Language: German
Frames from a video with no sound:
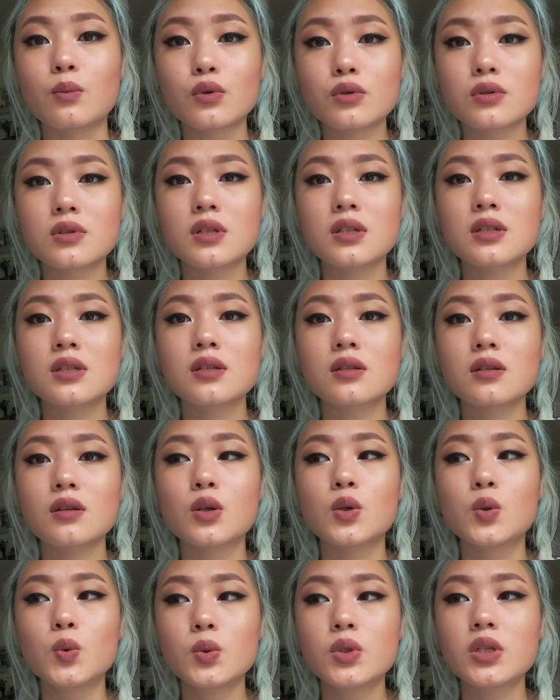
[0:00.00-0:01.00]
muss ich
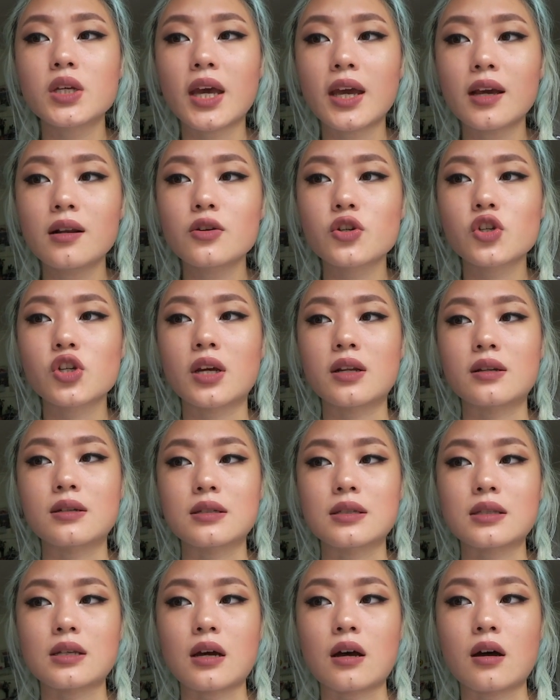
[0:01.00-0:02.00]
gute
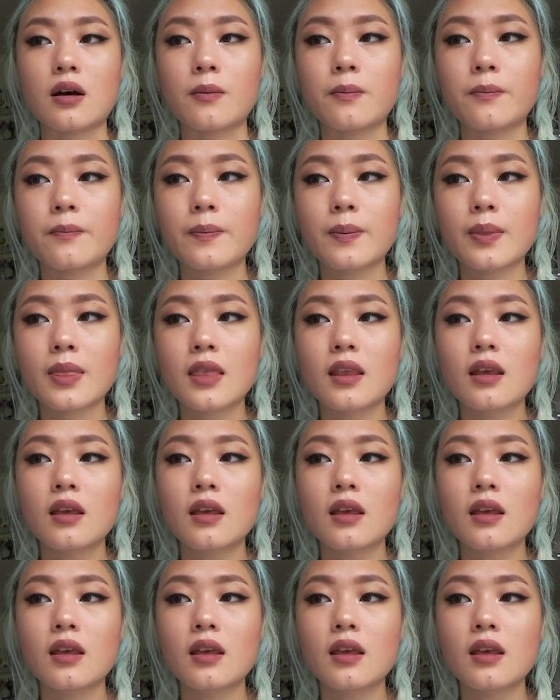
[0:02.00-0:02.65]
Englischkenntnisse haben.